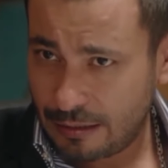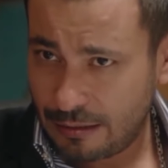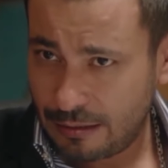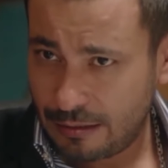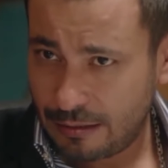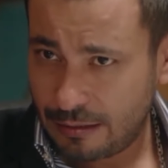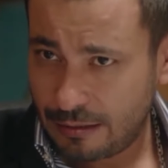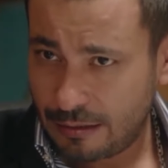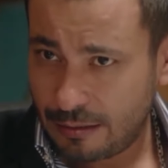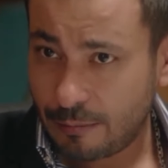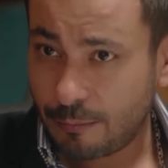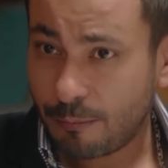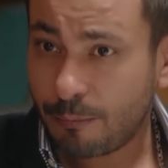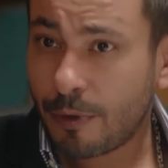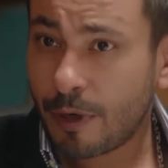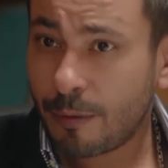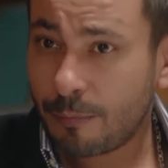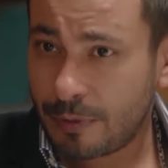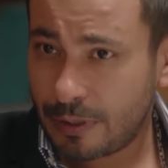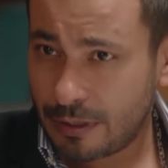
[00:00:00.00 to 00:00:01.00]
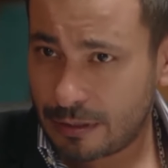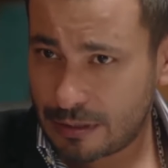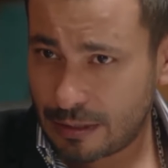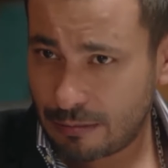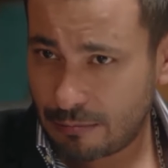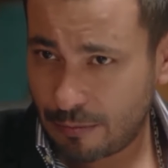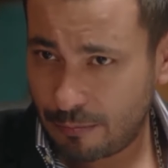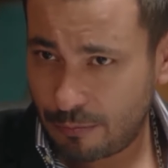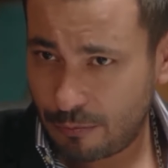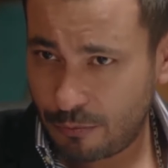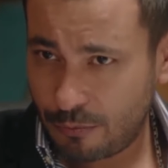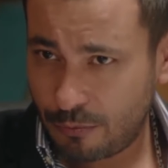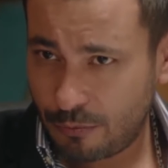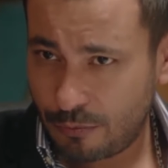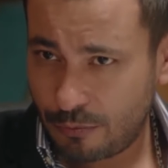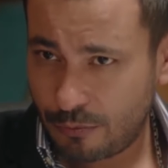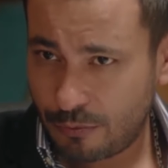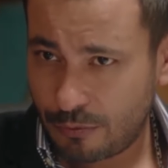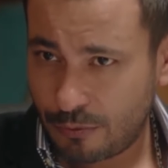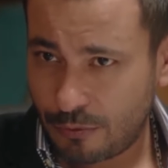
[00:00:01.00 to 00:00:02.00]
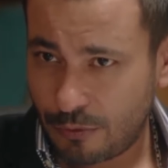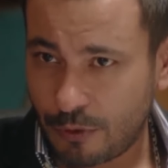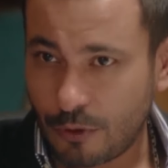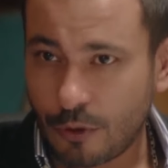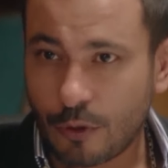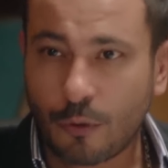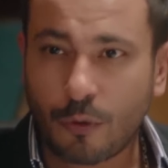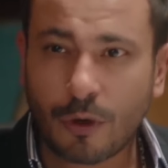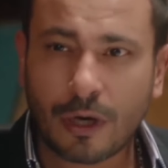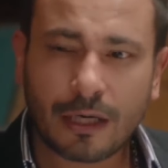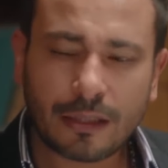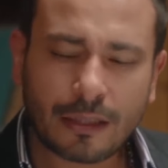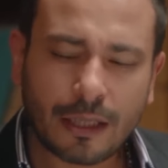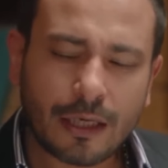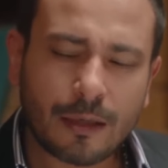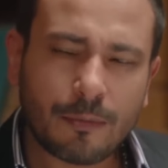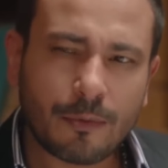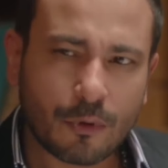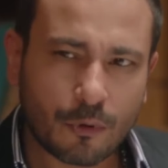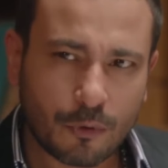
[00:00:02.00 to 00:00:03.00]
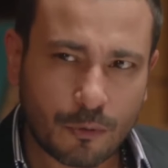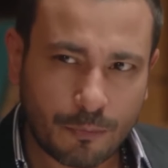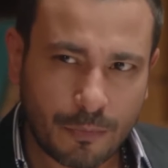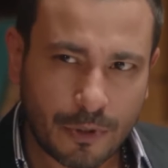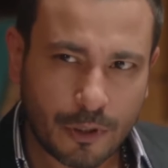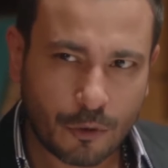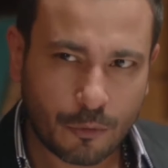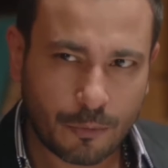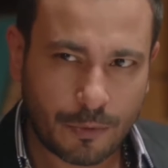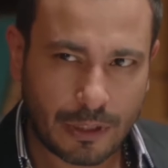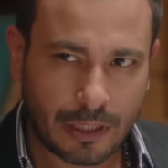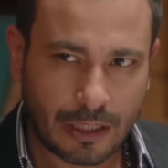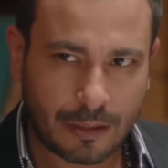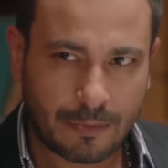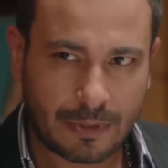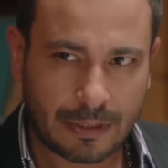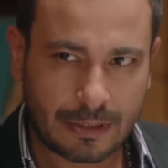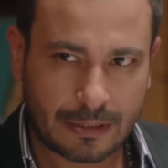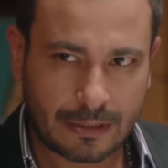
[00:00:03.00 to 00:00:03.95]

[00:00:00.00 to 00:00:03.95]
يعني بابليك زي ما بيقولوا وجه تاني بيكون بيني وبينك